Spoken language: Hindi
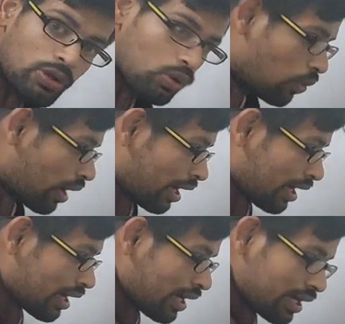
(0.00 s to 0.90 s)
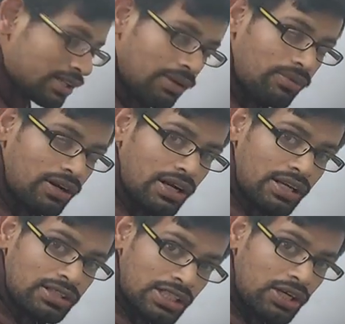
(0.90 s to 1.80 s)
दोनों अलग अलग जब
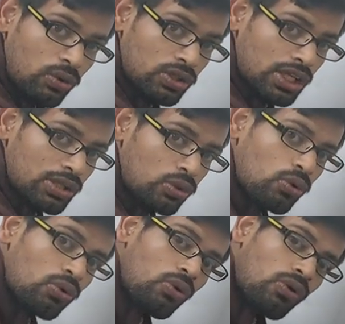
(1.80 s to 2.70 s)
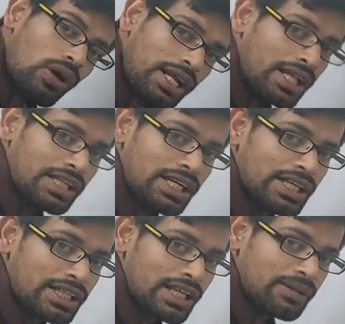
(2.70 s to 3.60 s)
चिन्ह होते हैं तो उनको घटा दिया
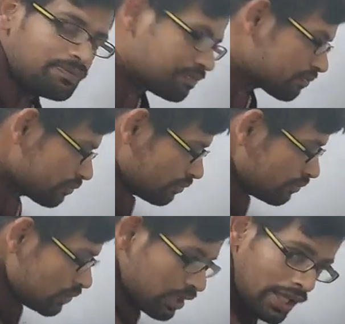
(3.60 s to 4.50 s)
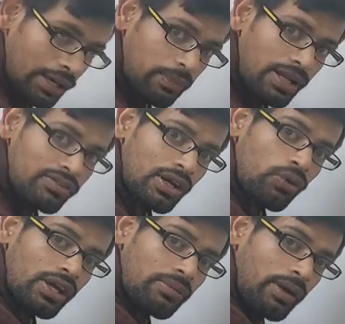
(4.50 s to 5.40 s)
जाता है एक प्लस का
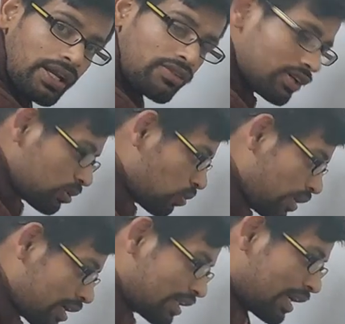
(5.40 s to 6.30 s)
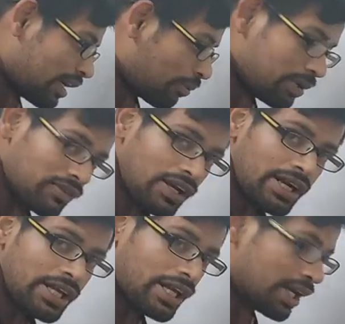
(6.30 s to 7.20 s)
और एक माइनस का तो घटता है हमेशा
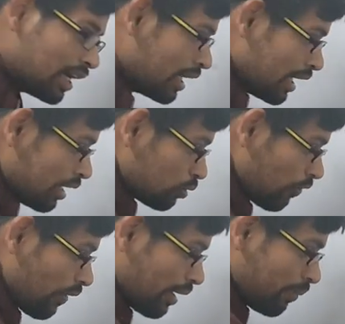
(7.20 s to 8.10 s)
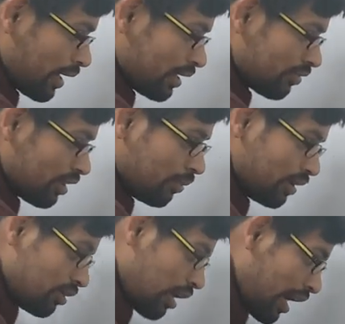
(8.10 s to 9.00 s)
घटेगा तो फाइव माइनस
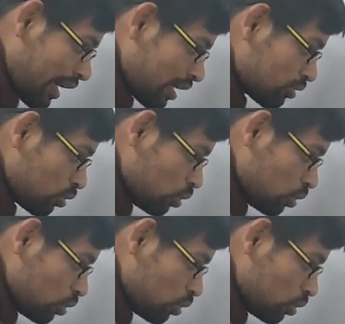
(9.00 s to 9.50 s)
सेवन आएगा तो